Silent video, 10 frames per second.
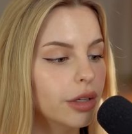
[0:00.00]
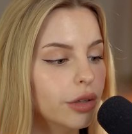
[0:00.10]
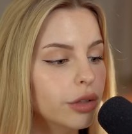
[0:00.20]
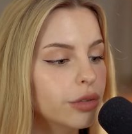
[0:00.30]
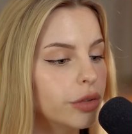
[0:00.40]

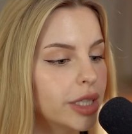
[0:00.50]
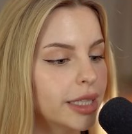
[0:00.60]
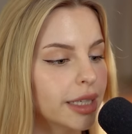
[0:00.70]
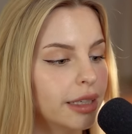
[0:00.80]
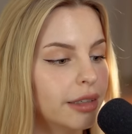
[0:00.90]
Irgendwo da
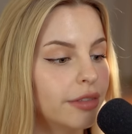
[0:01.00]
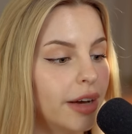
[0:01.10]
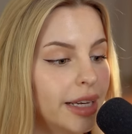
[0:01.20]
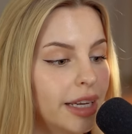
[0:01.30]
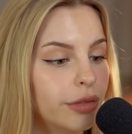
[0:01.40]
drin
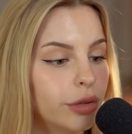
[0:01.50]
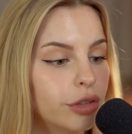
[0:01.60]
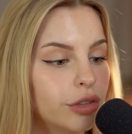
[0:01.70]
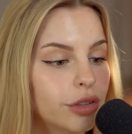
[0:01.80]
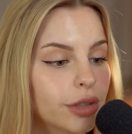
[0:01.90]
war der
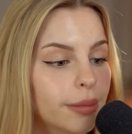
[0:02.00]
Wunsch,